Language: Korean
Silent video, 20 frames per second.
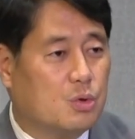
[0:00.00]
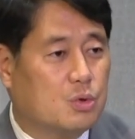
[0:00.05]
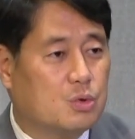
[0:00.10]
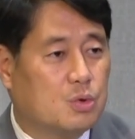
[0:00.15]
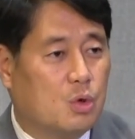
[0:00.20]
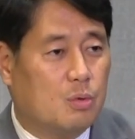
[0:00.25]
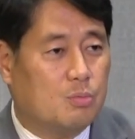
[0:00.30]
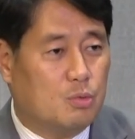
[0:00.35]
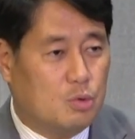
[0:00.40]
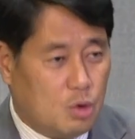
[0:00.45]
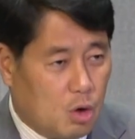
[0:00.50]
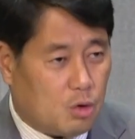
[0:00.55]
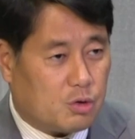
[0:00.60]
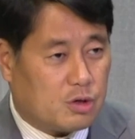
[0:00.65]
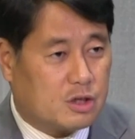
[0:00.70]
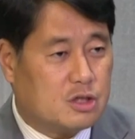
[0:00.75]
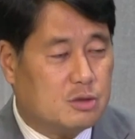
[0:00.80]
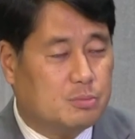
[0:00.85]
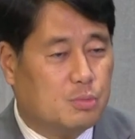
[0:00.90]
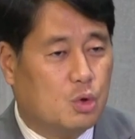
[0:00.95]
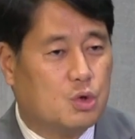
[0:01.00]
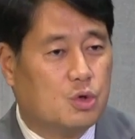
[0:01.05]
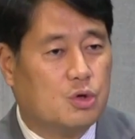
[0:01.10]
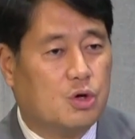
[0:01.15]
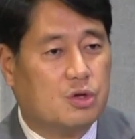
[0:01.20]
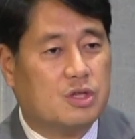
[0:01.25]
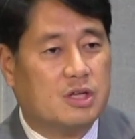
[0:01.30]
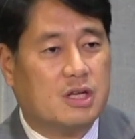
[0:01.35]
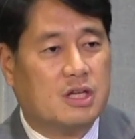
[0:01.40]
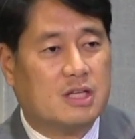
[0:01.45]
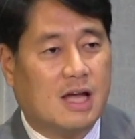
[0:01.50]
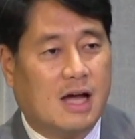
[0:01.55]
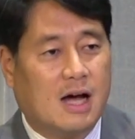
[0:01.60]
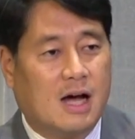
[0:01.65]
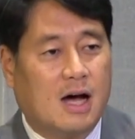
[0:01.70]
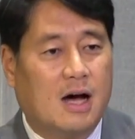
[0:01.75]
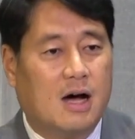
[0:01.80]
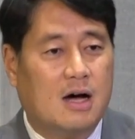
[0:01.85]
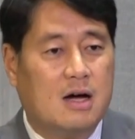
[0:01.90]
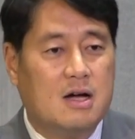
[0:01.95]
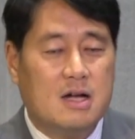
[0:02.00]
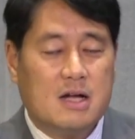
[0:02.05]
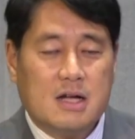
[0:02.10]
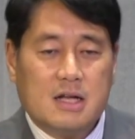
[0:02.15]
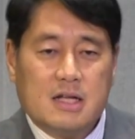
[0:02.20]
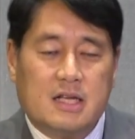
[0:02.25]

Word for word: 것도 물론 그 모든 것들이 다